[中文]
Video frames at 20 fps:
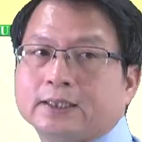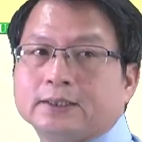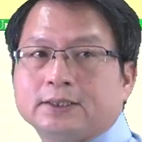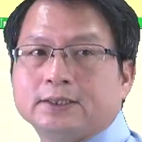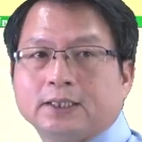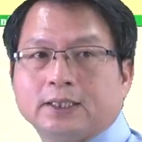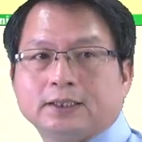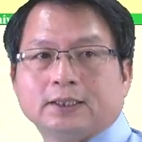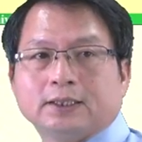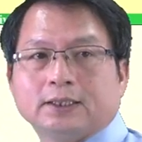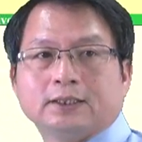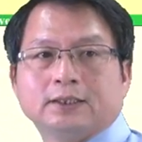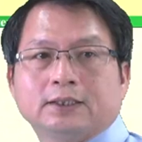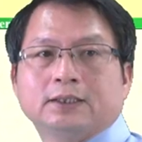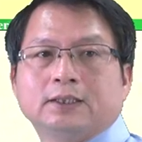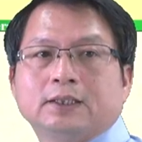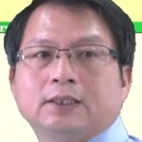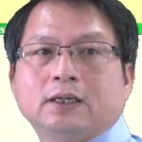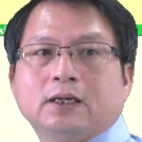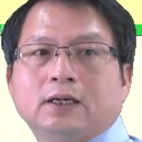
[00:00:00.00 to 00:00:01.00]
减的
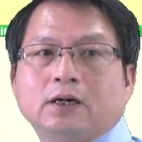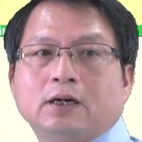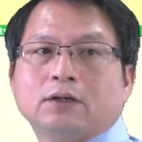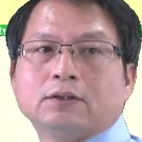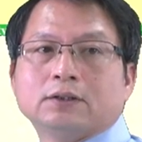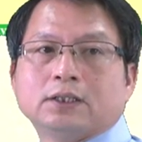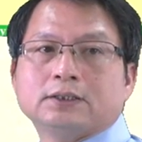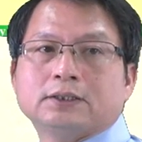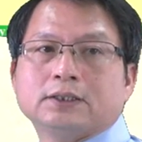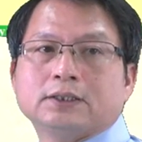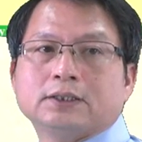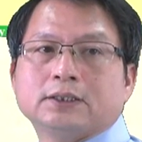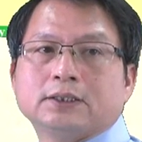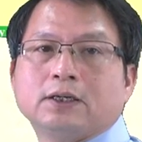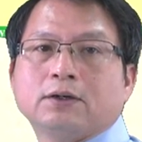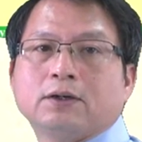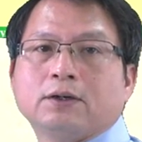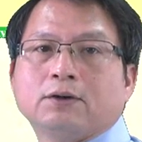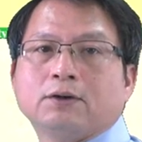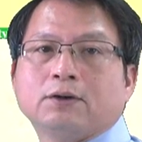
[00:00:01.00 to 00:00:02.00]
啊。那现
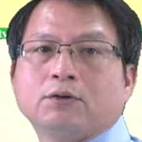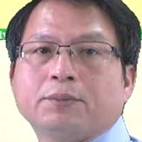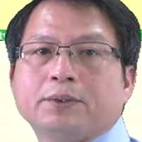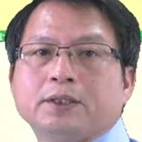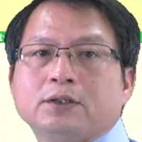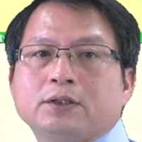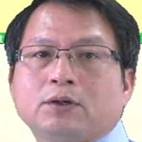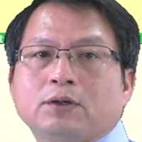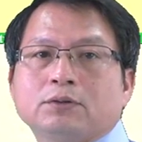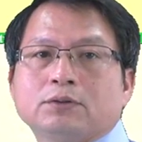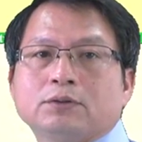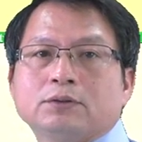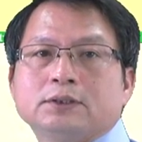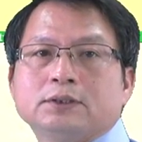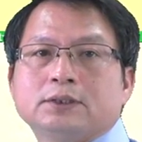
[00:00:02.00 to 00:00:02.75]
在我们用